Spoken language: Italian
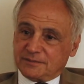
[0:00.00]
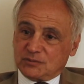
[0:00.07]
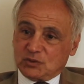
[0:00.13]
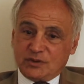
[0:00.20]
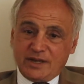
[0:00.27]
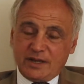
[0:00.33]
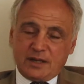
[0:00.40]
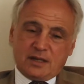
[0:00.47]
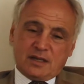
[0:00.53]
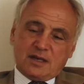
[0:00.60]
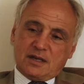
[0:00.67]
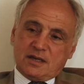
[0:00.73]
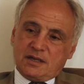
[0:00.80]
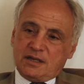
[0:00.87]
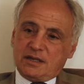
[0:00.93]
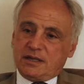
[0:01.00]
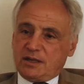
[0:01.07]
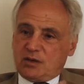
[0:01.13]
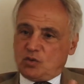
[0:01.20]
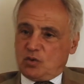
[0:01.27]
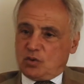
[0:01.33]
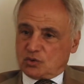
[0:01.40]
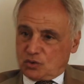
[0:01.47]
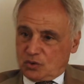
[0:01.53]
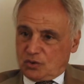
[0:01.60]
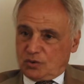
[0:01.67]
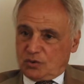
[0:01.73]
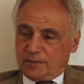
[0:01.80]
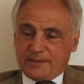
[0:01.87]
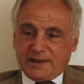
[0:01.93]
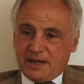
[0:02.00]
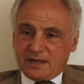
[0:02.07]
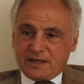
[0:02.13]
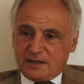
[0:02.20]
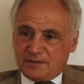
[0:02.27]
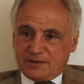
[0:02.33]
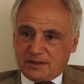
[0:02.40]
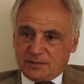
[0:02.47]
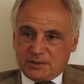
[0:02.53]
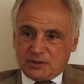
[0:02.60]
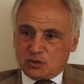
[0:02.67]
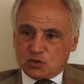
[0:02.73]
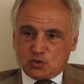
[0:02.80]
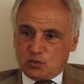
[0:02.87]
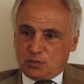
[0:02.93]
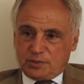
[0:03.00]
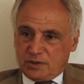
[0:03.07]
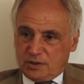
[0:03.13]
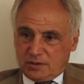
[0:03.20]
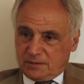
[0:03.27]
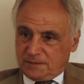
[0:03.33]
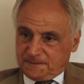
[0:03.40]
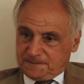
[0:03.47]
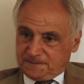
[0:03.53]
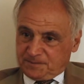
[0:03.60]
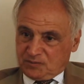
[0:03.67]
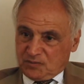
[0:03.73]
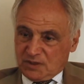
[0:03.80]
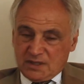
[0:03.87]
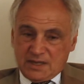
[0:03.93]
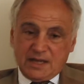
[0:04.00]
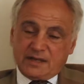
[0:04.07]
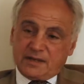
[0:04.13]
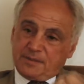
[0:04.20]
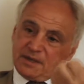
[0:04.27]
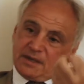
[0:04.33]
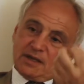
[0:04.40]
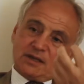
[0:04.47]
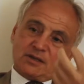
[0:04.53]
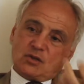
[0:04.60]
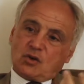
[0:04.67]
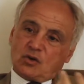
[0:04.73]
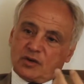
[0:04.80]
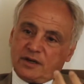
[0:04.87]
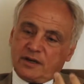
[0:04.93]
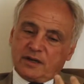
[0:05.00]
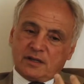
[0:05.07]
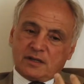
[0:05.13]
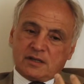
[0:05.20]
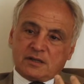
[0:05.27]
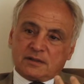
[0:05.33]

non è iniquo solo, ma è anche veramente stupido. Anche perché le donne